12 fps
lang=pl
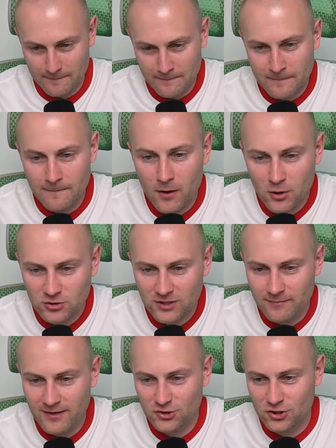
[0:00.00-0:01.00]

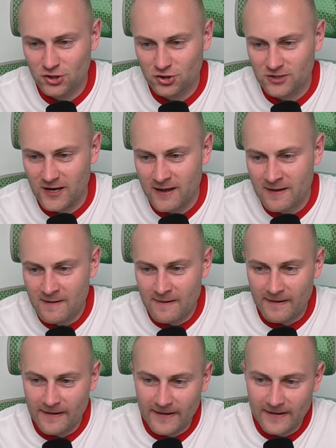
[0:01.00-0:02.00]
może mieć jeszcze
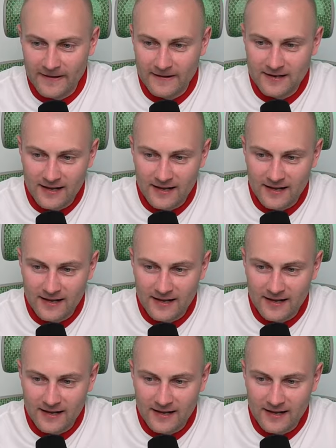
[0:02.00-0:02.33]
e,